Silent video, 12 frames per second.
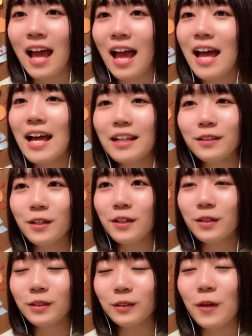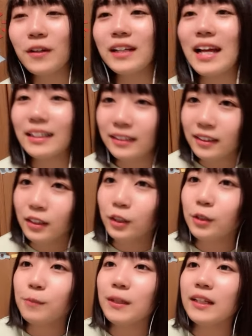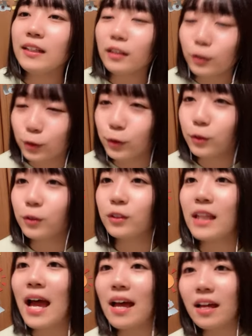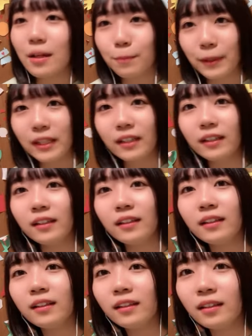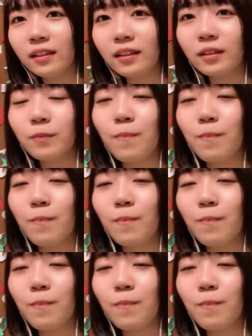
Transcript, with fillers: あの音が響くたび